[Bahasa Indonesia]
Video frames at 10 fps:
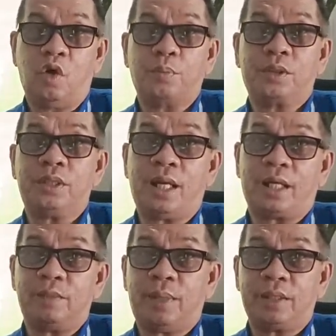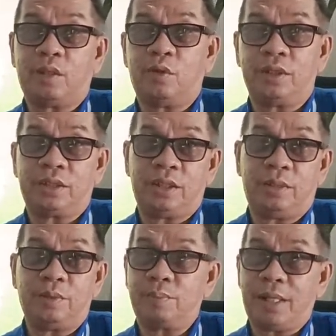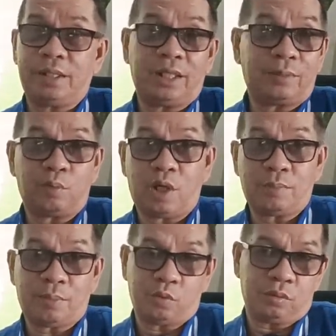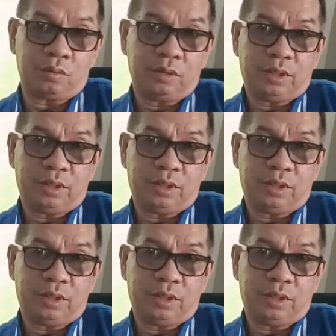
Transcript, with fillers: opsi yang akan dimainkan oleh STY bermain dengan bola apapun,